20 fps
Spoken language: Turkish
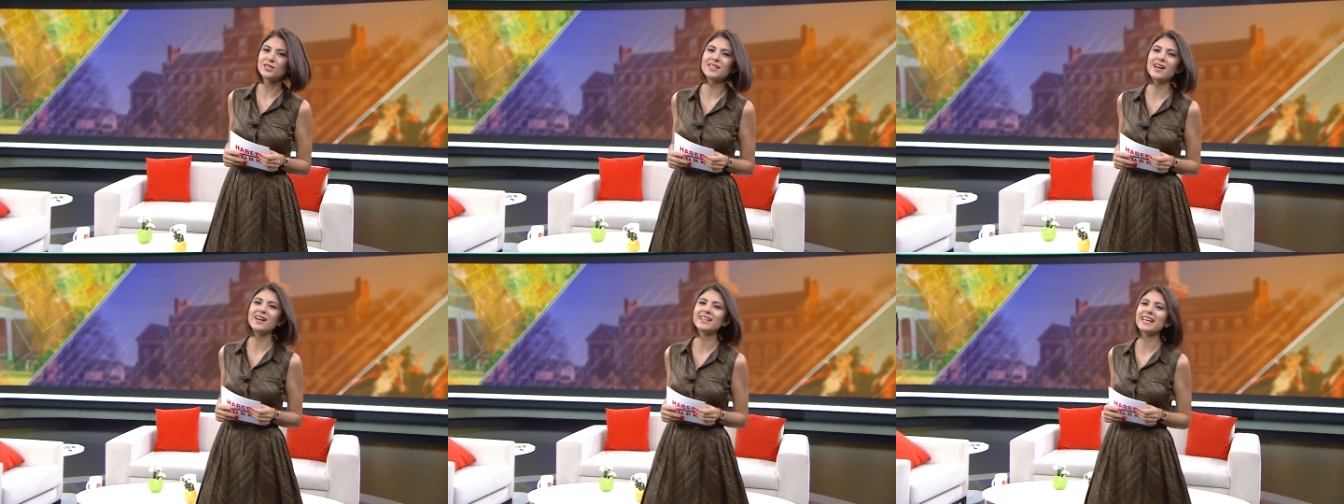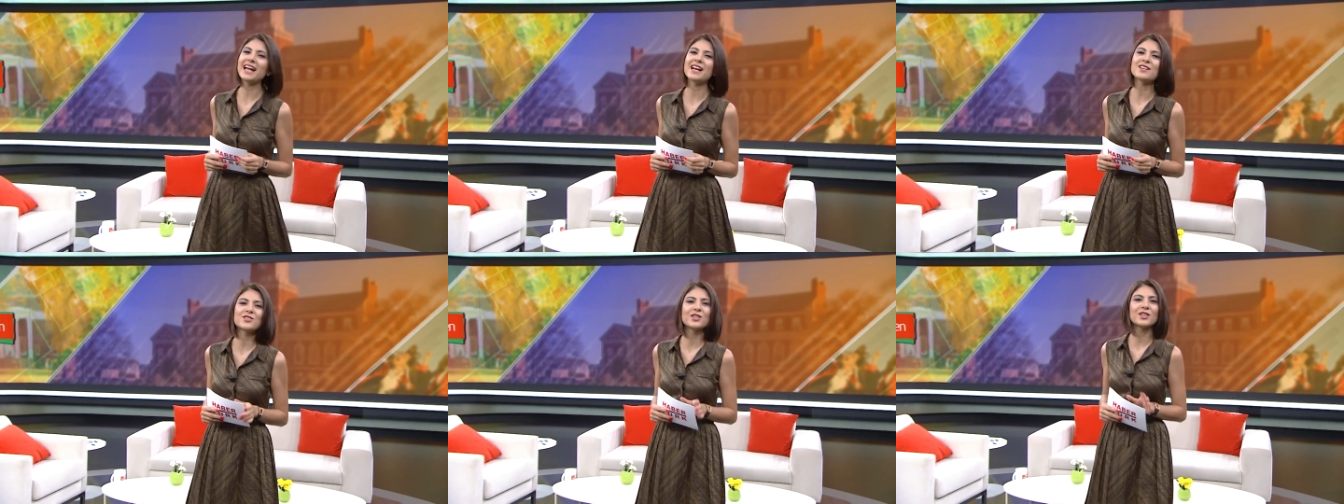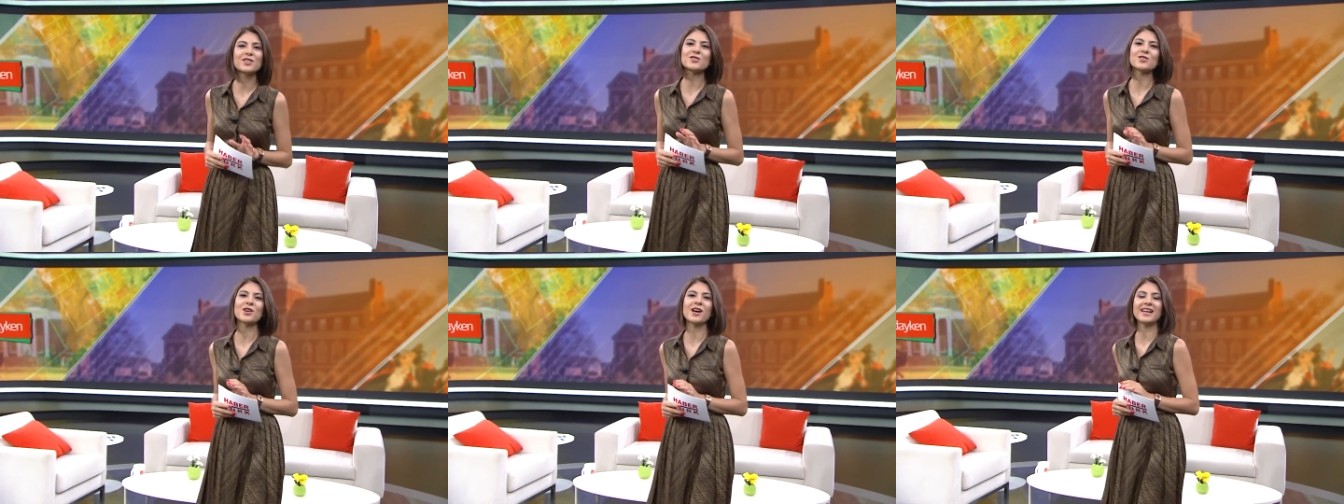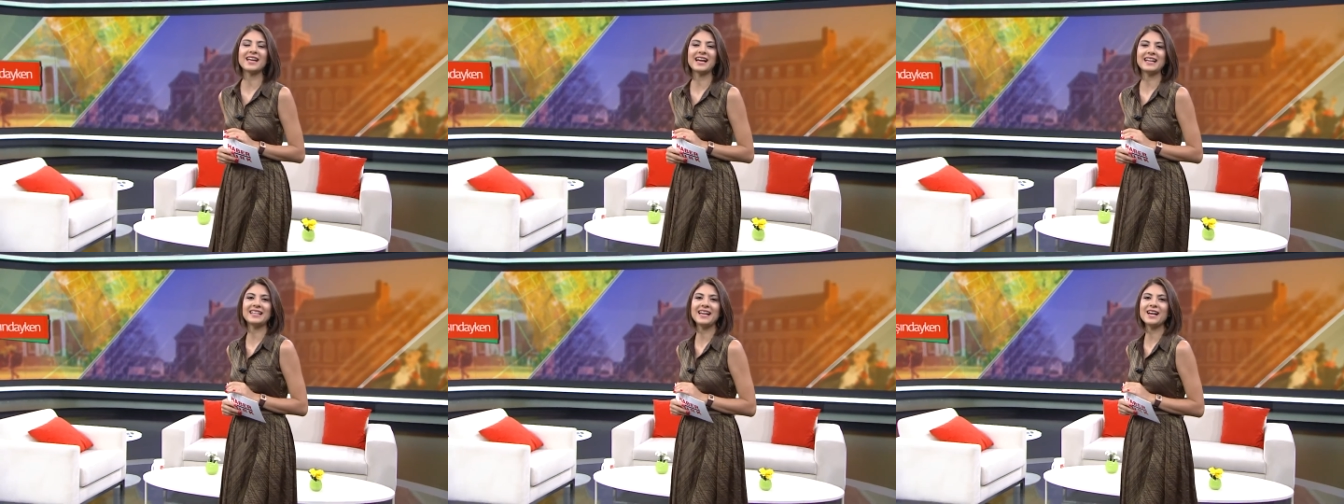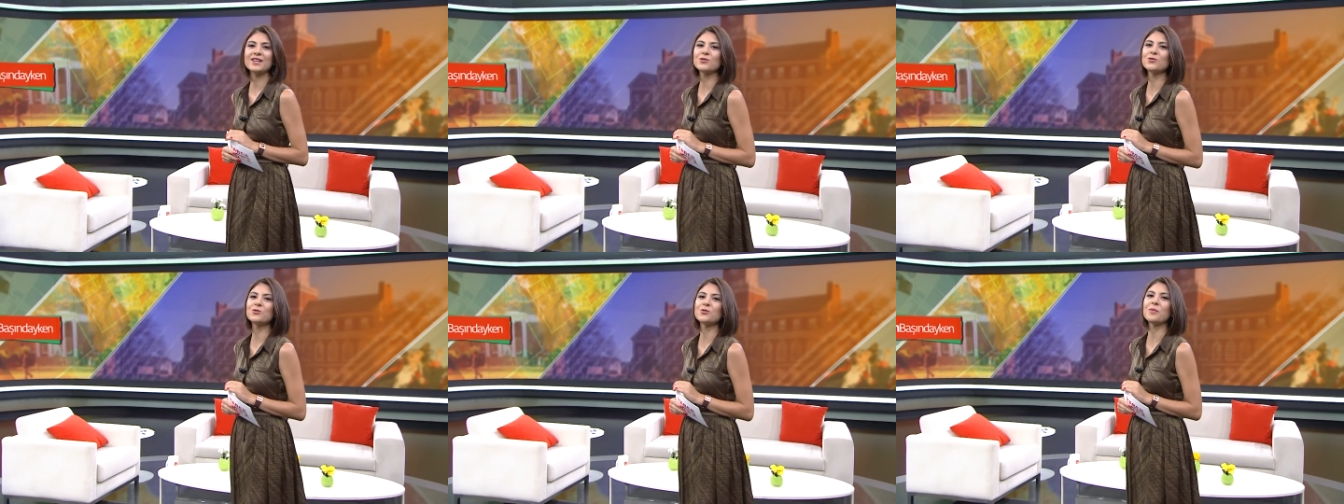daha gerçekçi
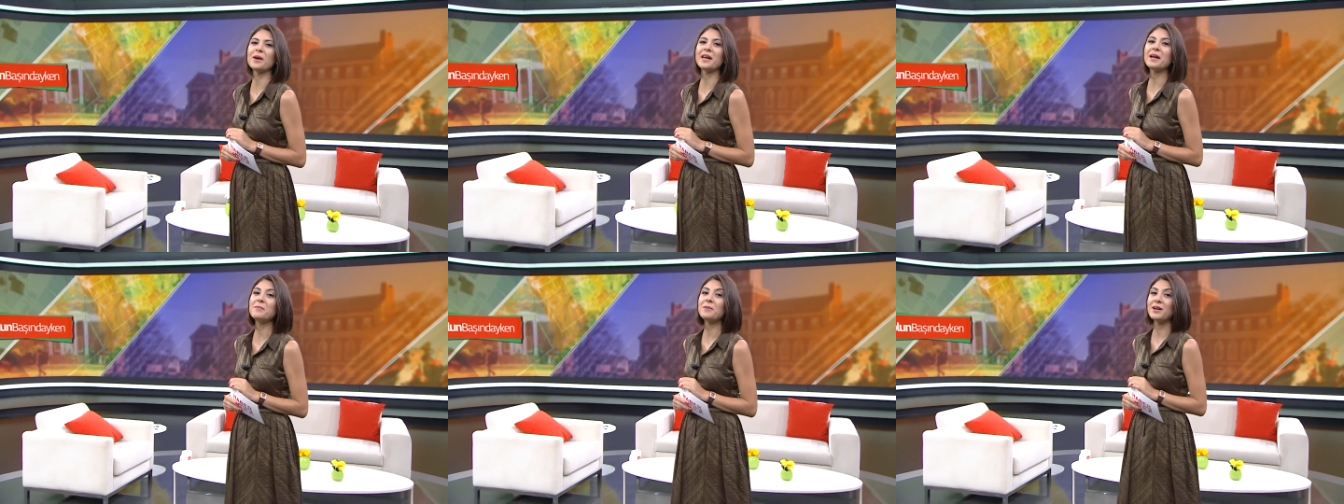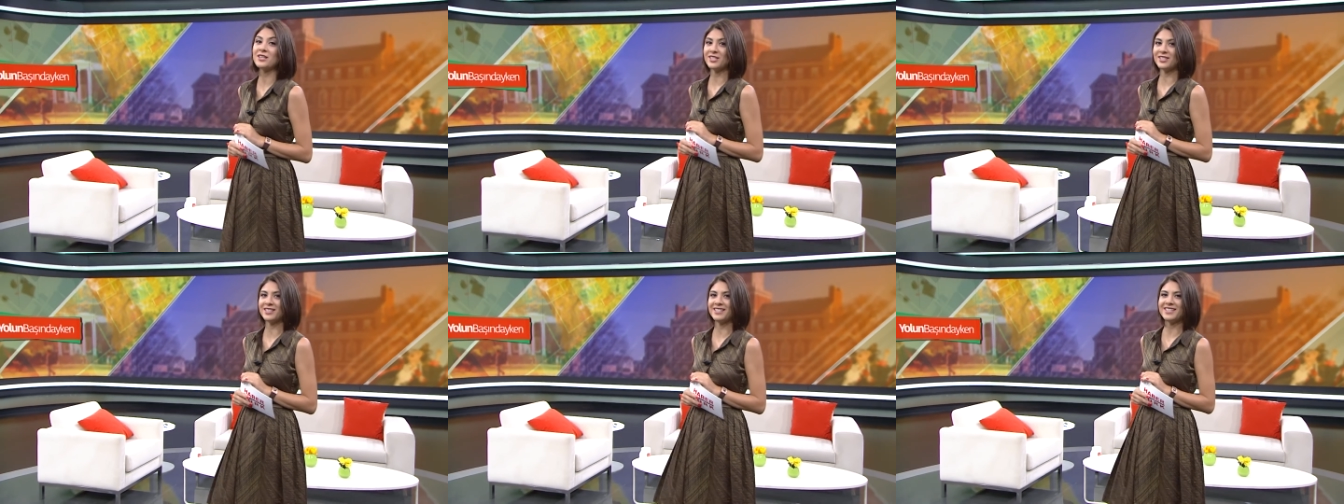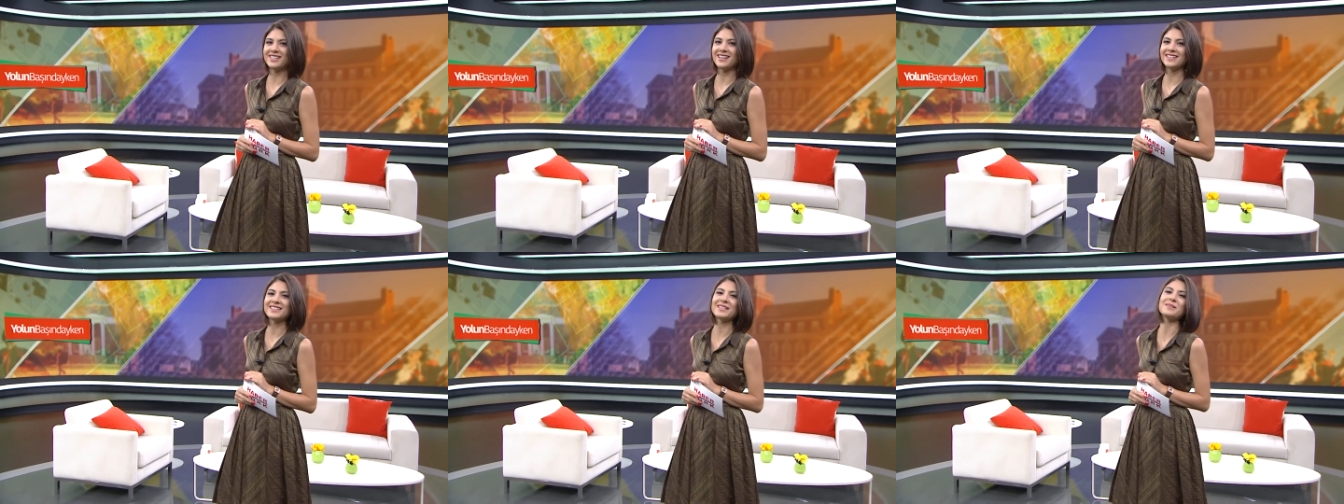hayaller kurmaya başlayacak